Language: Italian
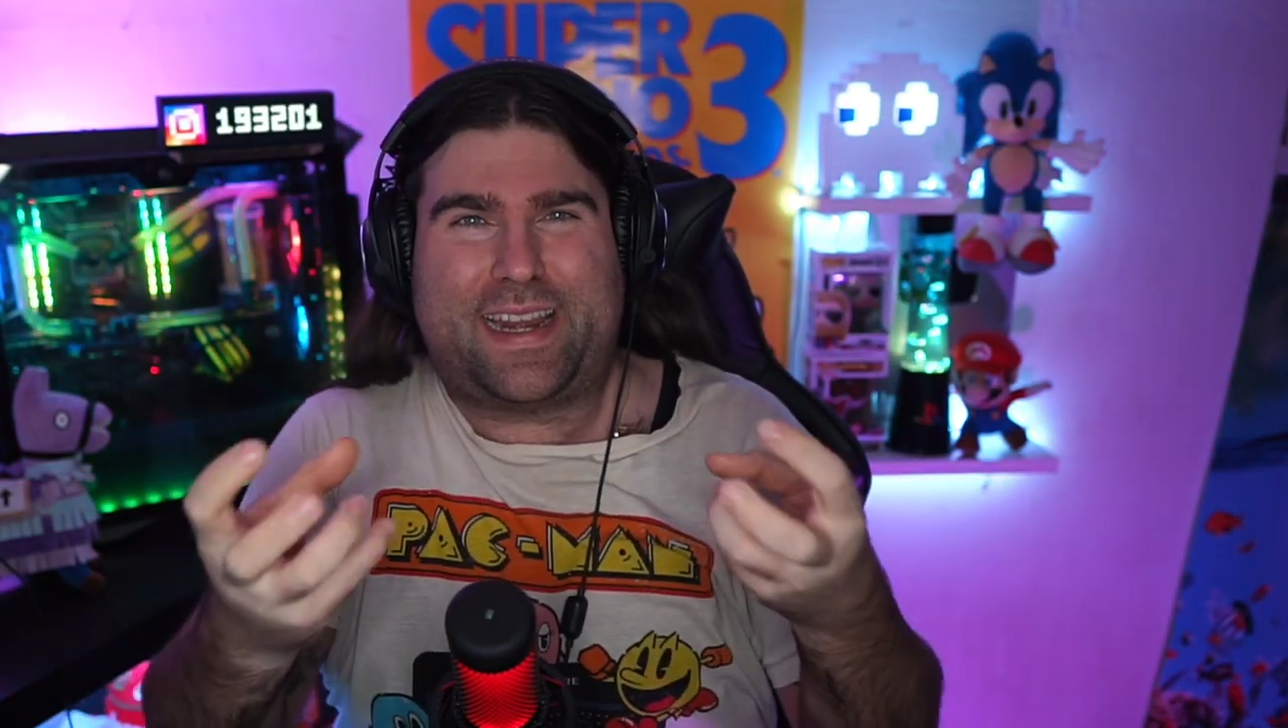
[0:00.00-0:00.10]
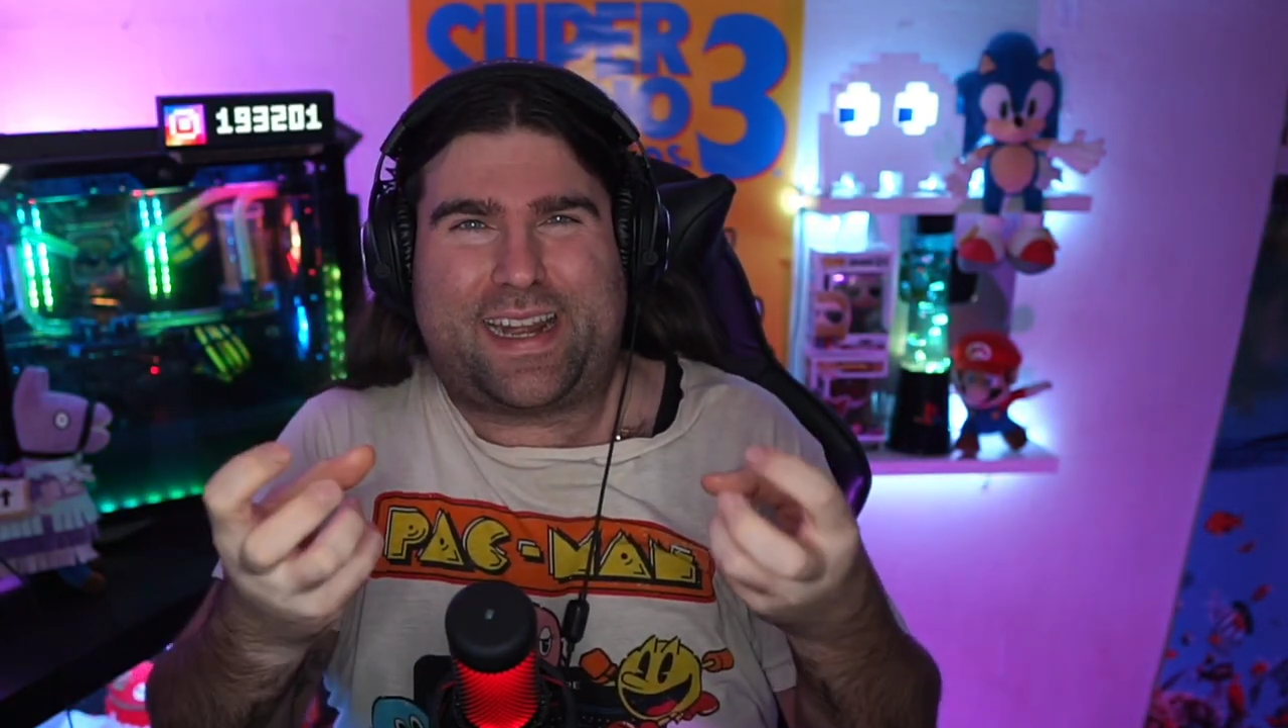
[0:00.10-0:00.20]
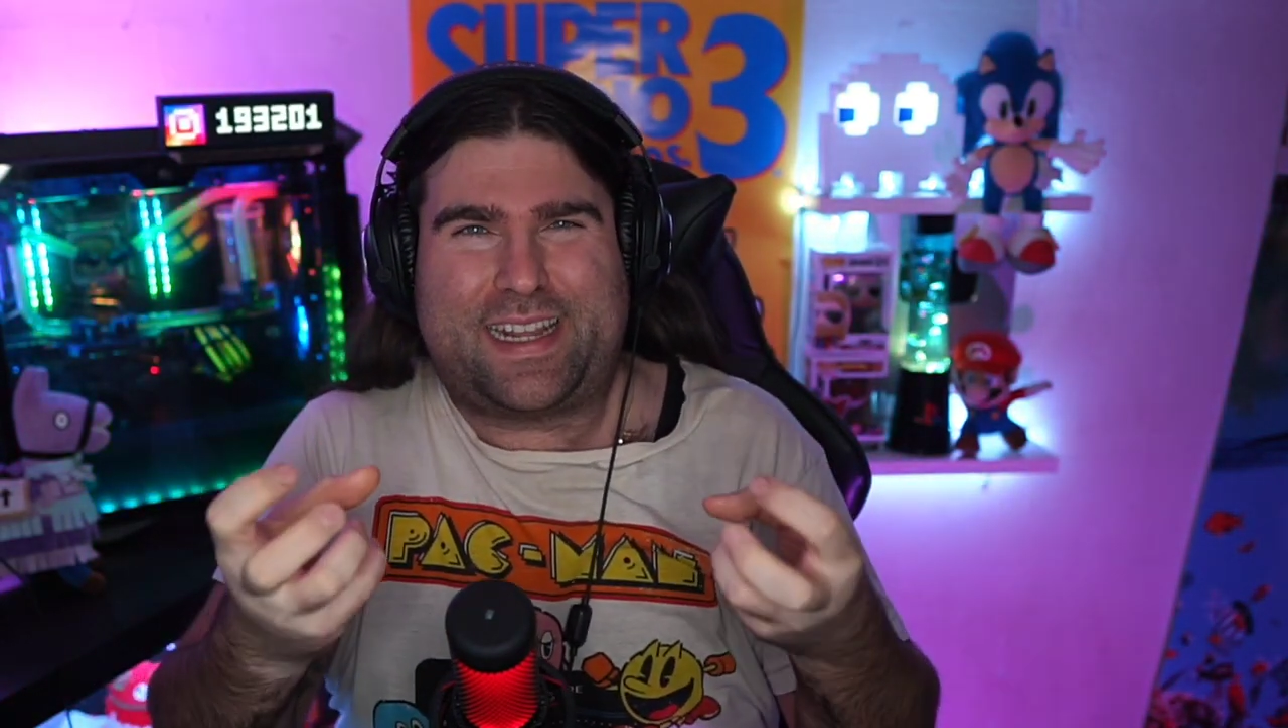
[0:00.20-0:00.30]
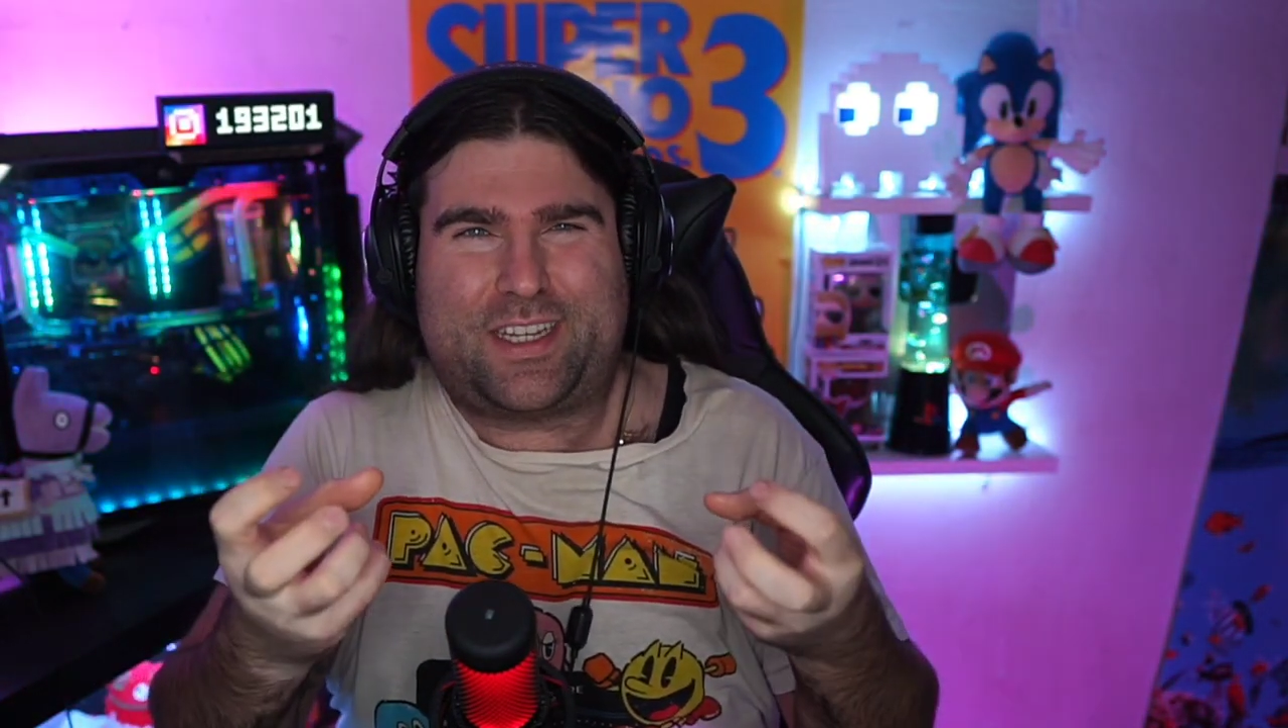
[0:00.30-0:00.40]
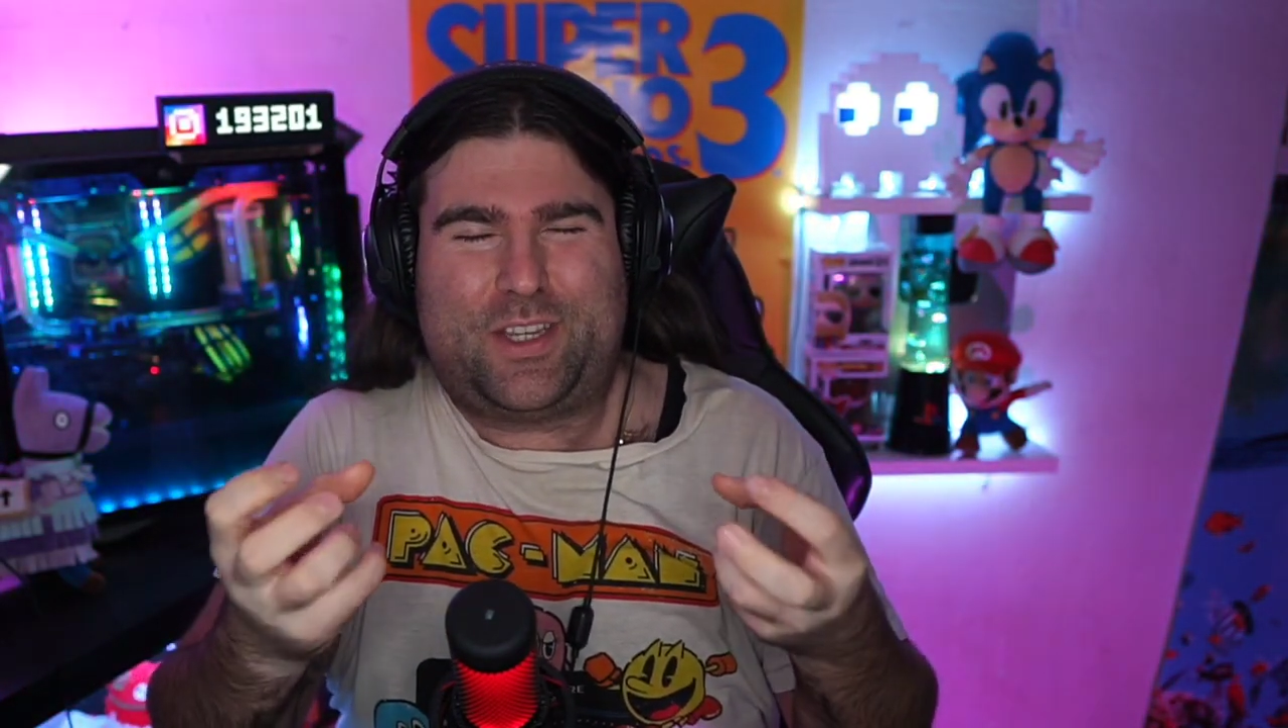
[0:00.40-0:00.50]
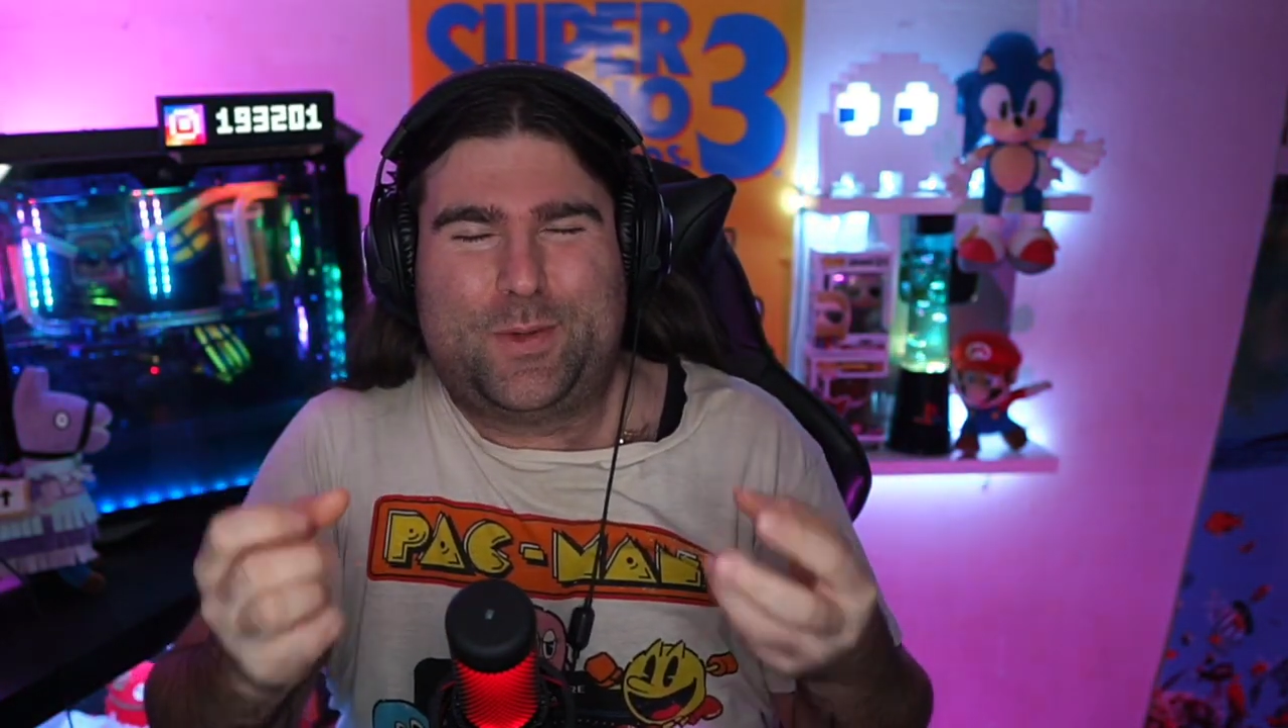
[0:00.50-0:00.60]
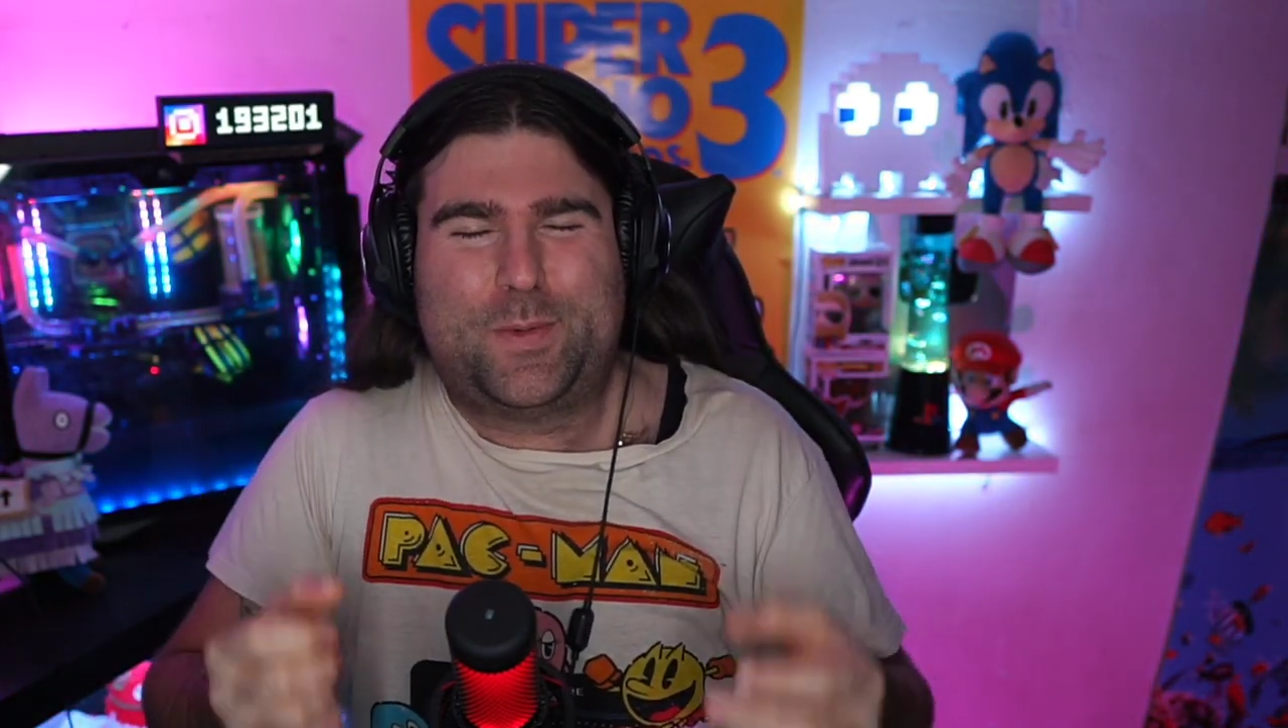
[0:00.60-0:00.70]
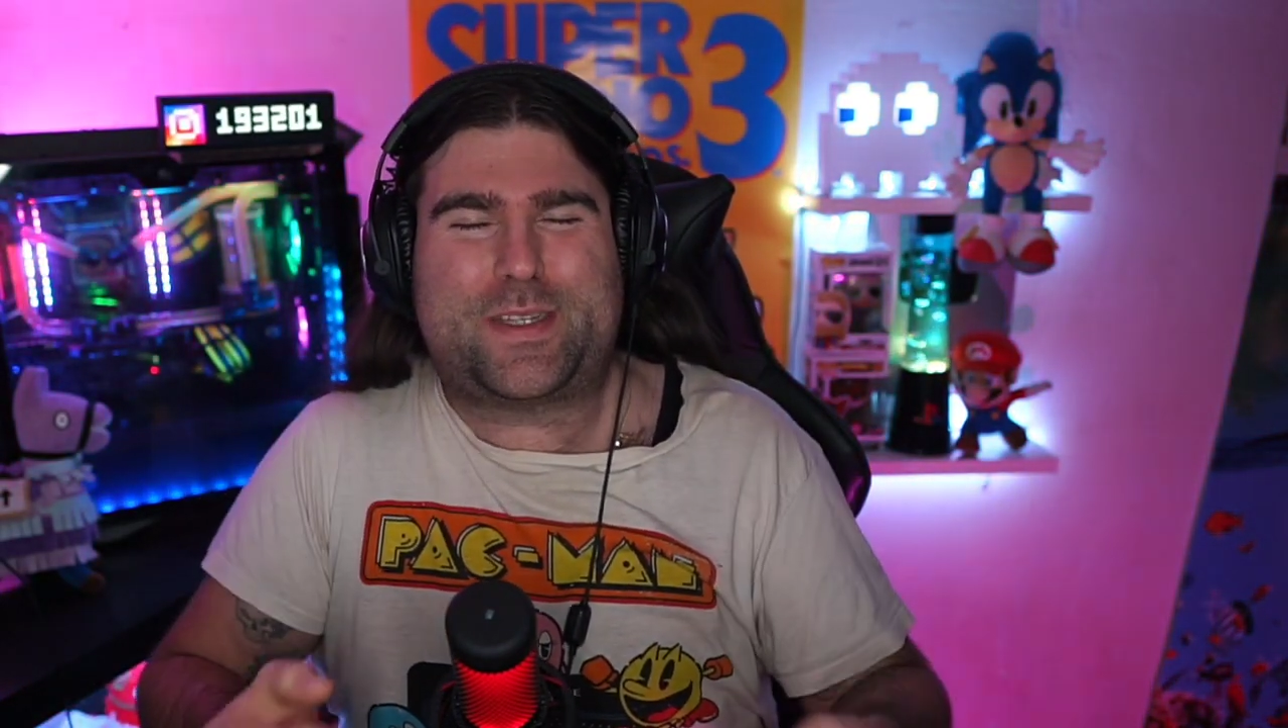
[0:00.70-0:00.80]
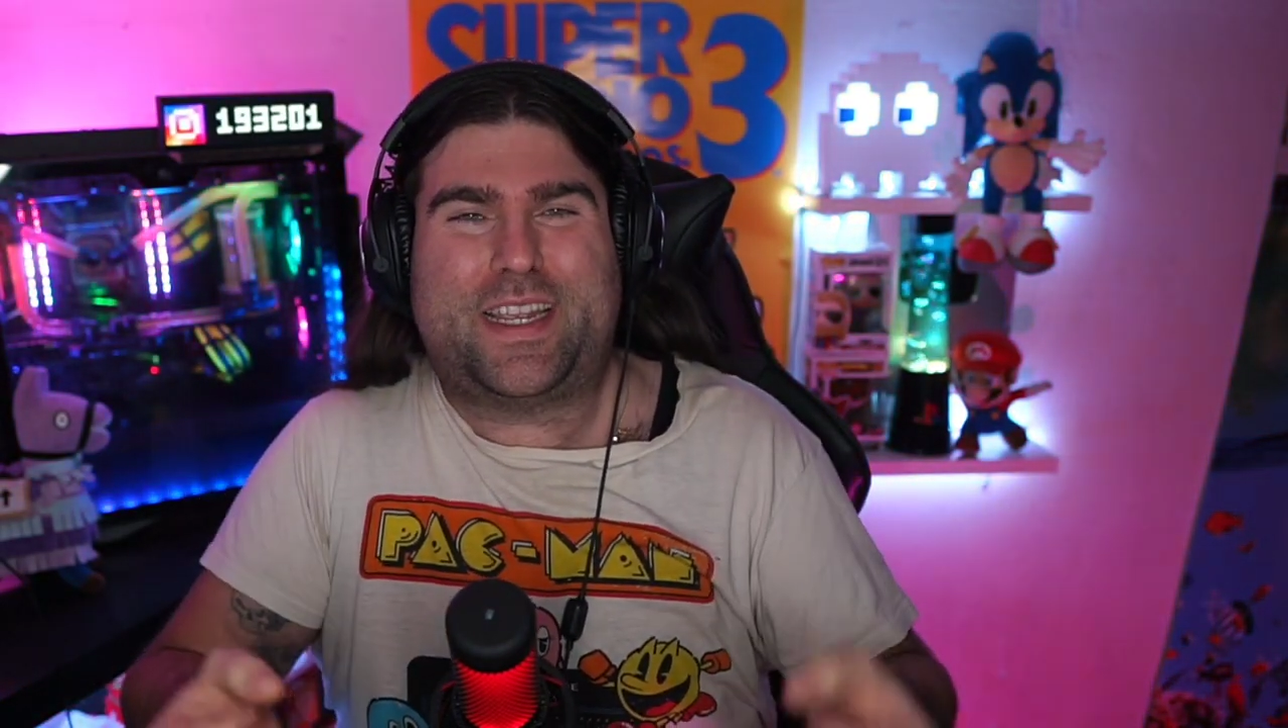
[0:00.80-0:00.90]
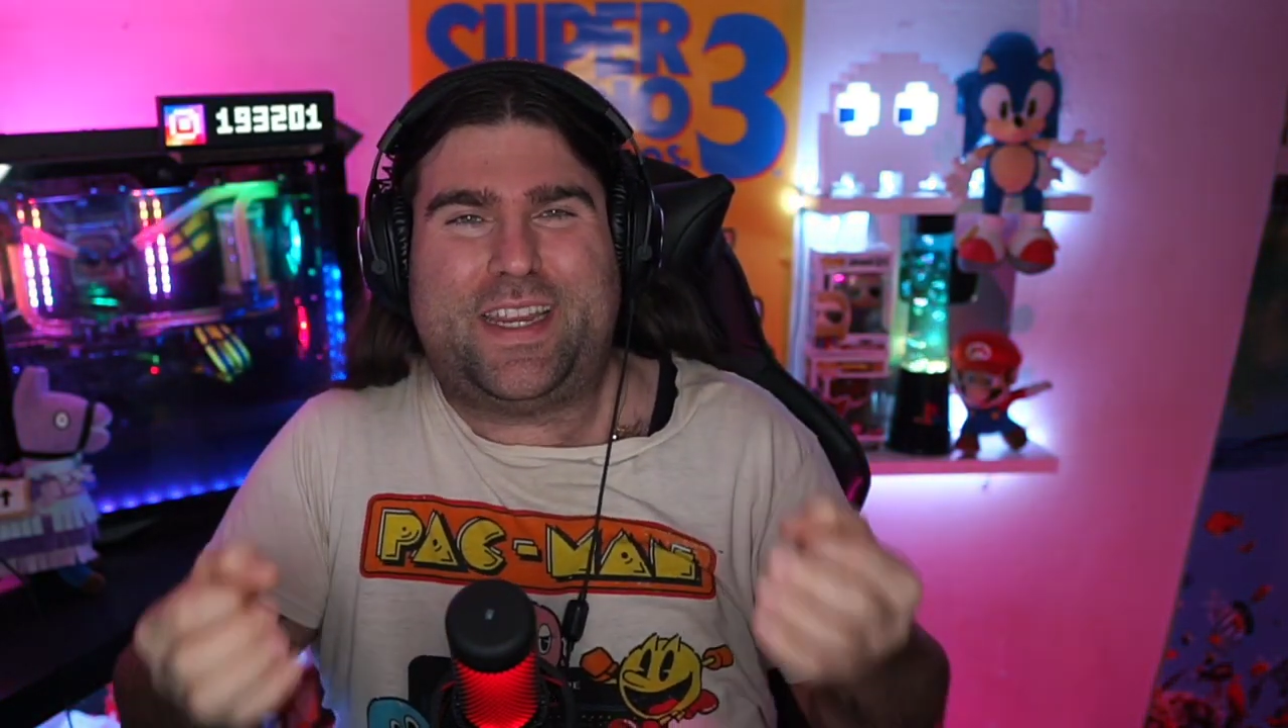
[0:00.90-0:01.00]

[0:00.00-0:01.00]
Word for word: racchiuse